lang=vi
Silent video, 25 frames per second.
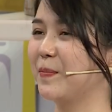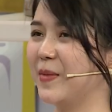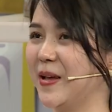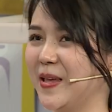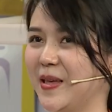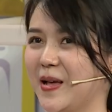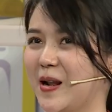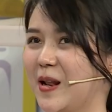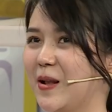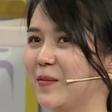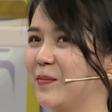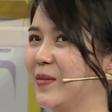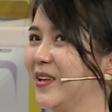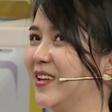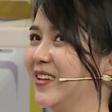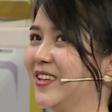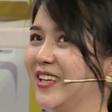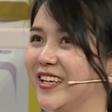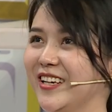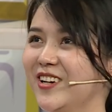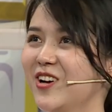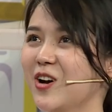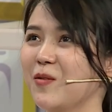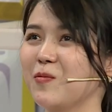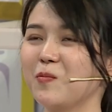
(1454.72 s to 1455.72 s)
bây giờ là mình
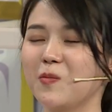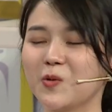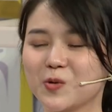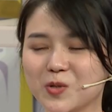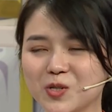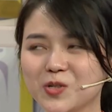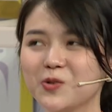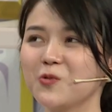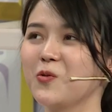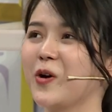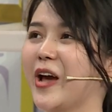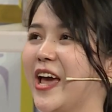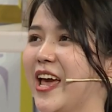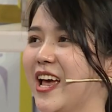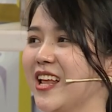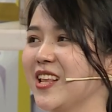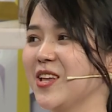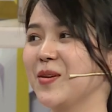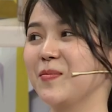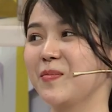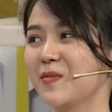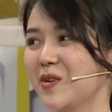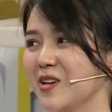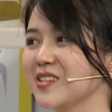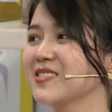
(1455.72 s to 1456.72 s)
chỉ có một sức khỏe
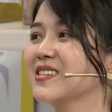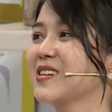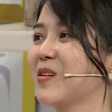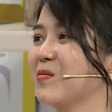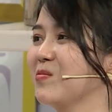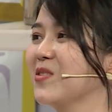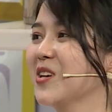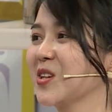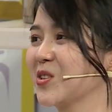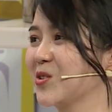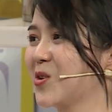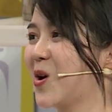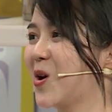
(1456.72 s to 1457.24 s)
thì mới sống thật